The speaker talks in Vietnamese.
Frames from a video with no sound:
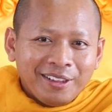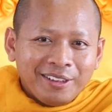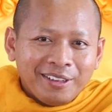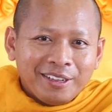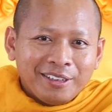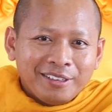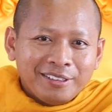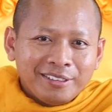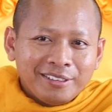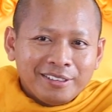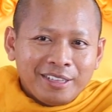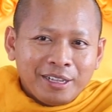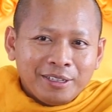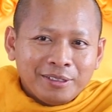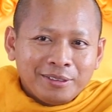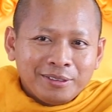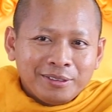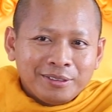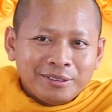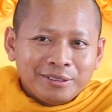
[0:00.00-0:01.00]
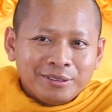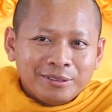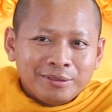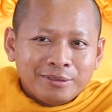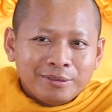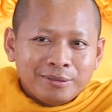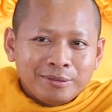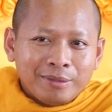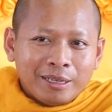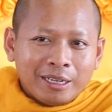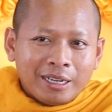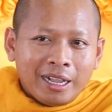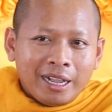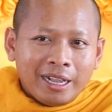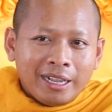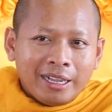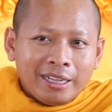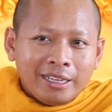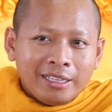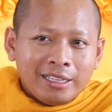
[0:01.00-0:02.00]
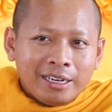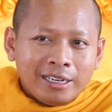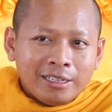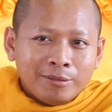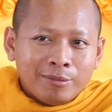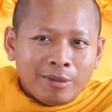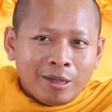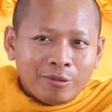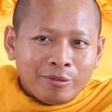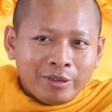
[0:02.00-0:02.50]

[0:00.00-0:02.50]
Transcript: chân từ mặt khai hết từ màu